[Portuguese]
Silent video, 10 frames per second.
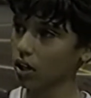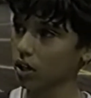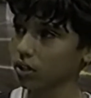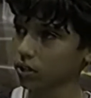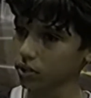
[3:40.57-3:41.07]

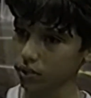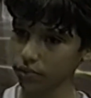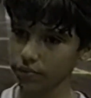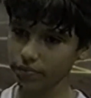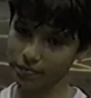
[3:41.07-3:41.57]
Ter
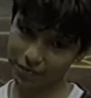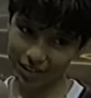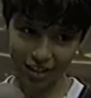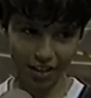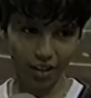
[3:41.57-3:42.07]
calma na hora de
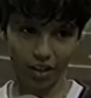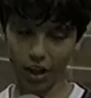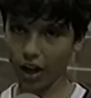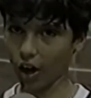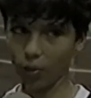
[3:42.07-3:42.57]
chegar,
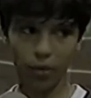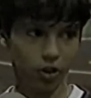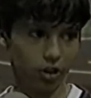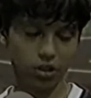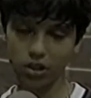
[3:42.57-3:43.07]
chegar perto do
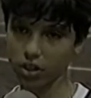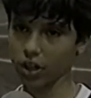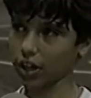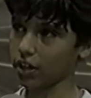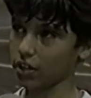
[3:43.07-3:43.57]
gol, ter, uma,
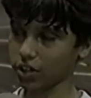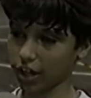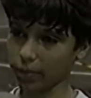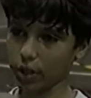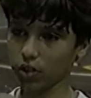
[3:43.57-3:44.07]
ter
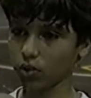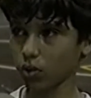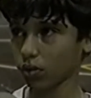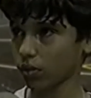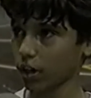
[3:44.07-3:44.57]
calma pra
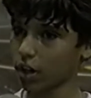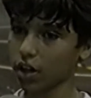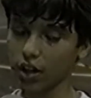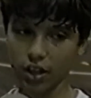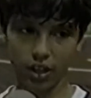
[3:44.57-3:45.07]
poder finalizar.